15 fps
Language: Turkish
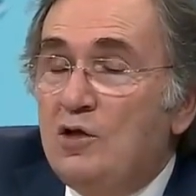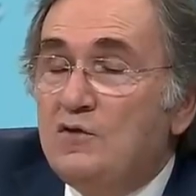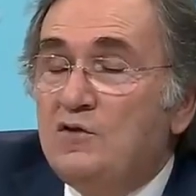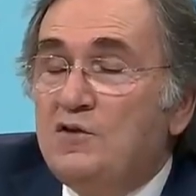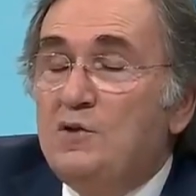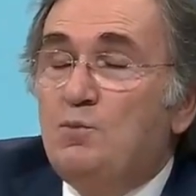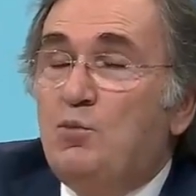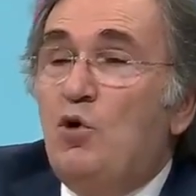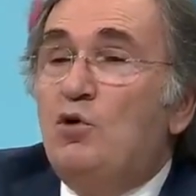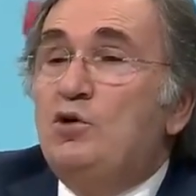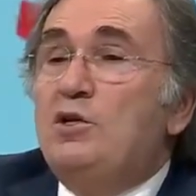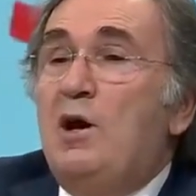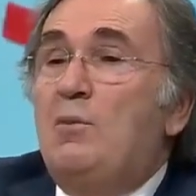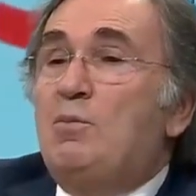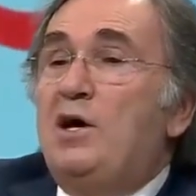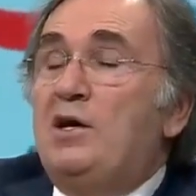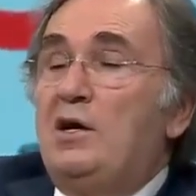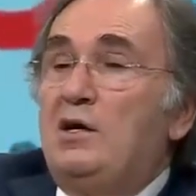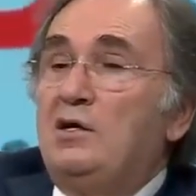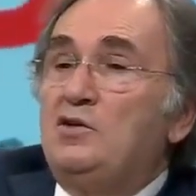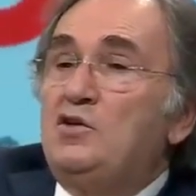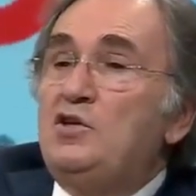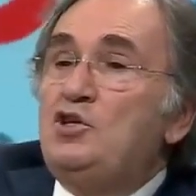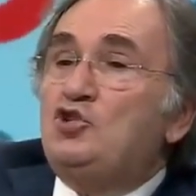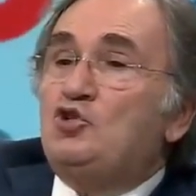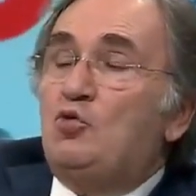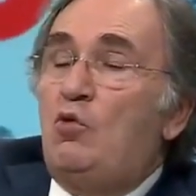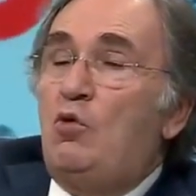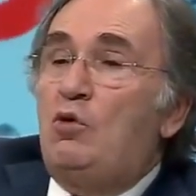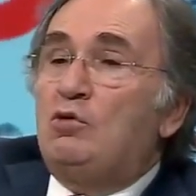Spor yaparak
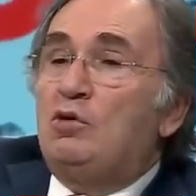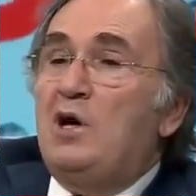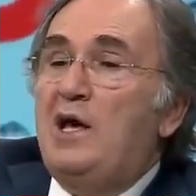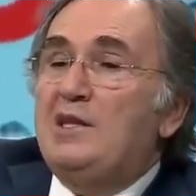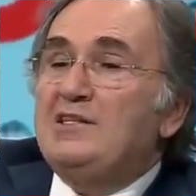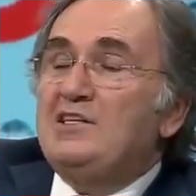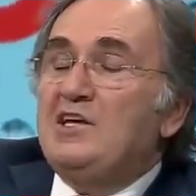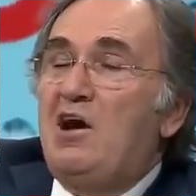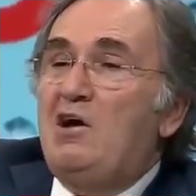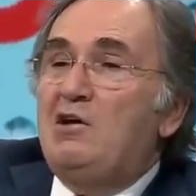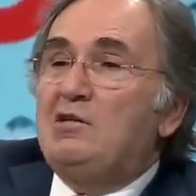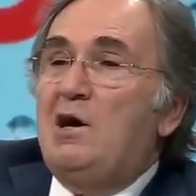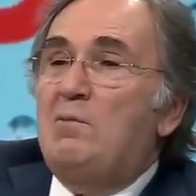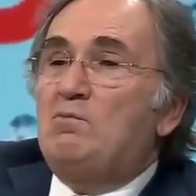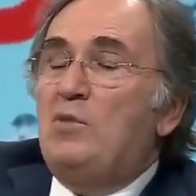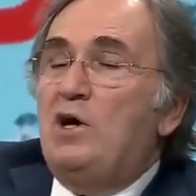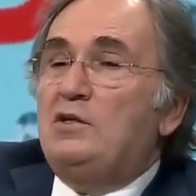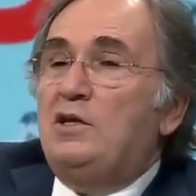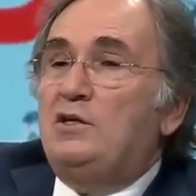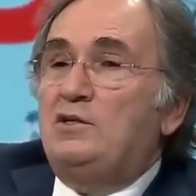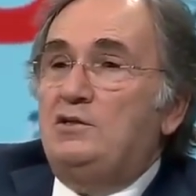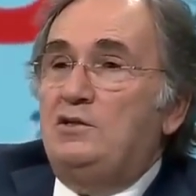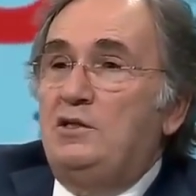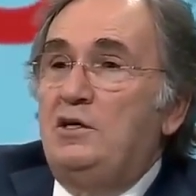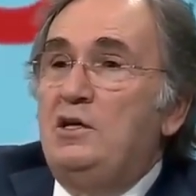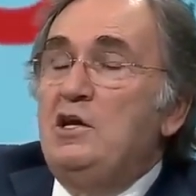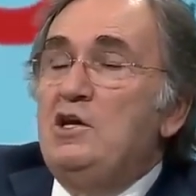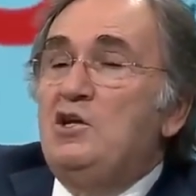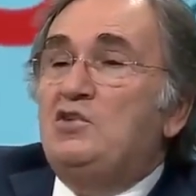iç organ yağlanmalarını